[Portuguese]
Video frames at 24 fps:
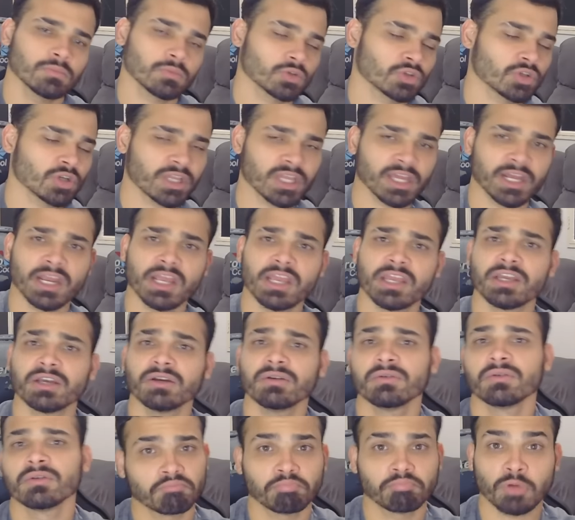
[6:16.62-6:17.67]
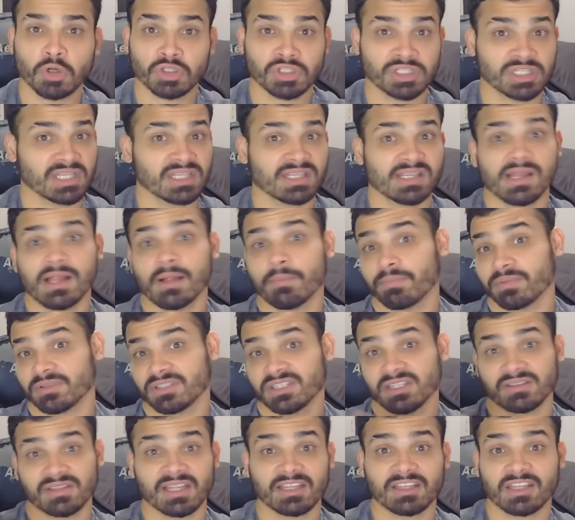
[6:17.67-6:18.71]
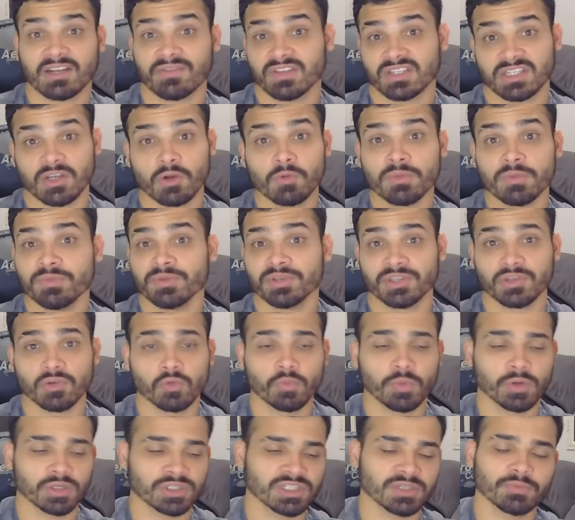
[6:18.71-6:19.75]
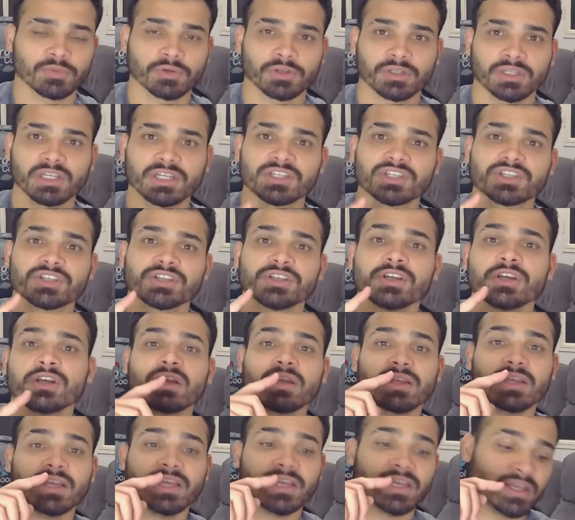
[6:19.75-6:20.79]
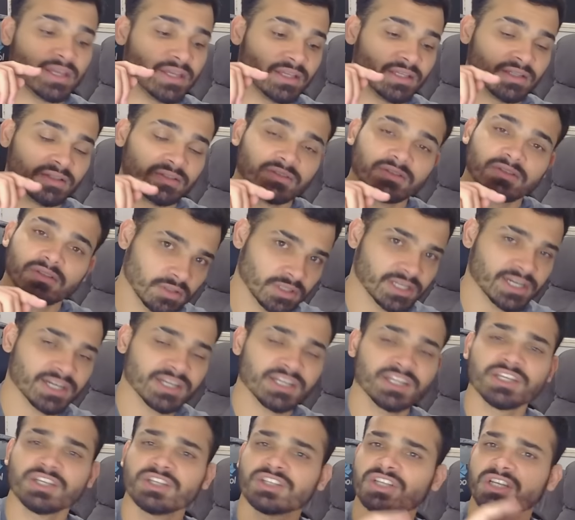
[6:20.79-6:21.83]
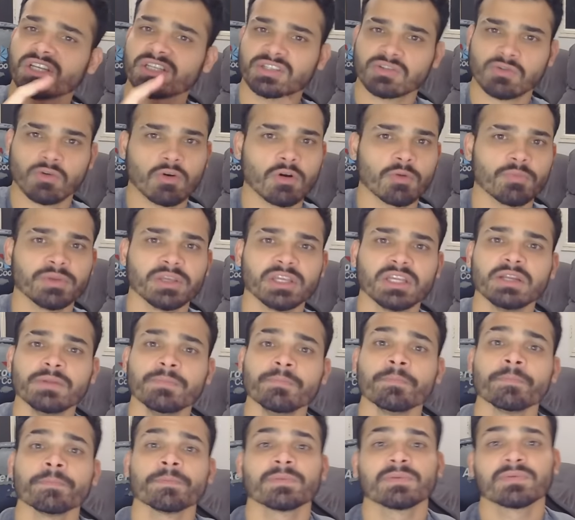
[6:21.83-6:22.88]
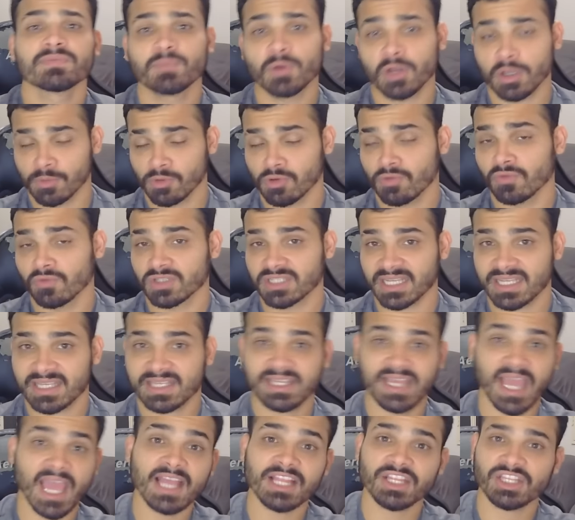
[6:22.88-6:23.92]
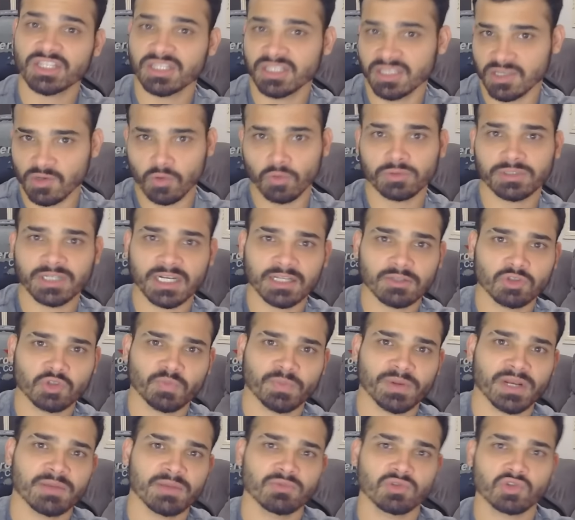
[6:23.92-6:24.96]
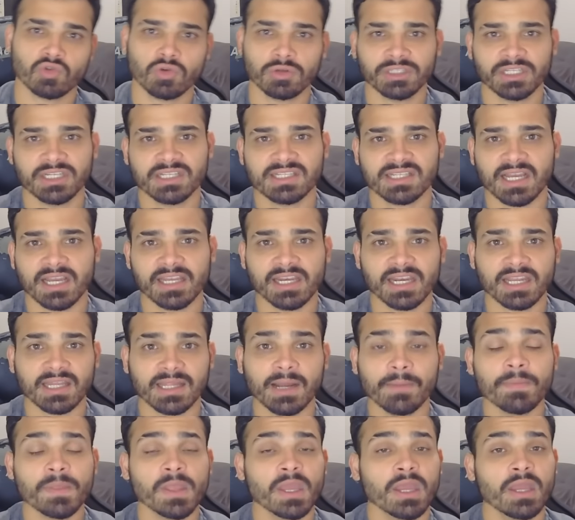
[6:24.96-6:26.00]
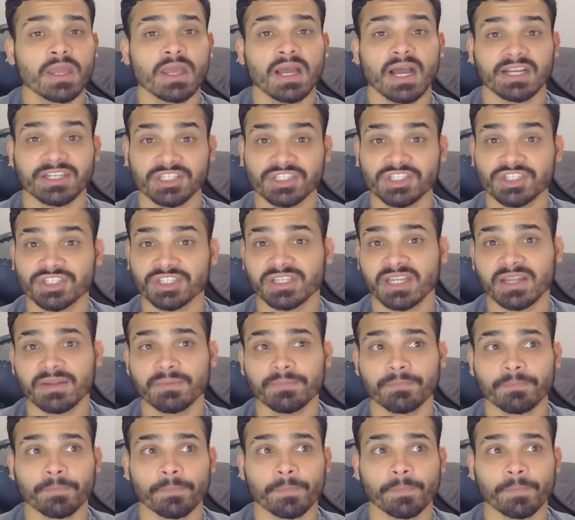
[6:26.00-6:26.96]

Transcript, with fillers: choque areia, pode ser, ah, você atravessar um Mimikyu pode ser importante, é, Greninja, Scocobilly, Pokémon que você quer encontrar nos prêmios quando eles caírem lá. A gente tem,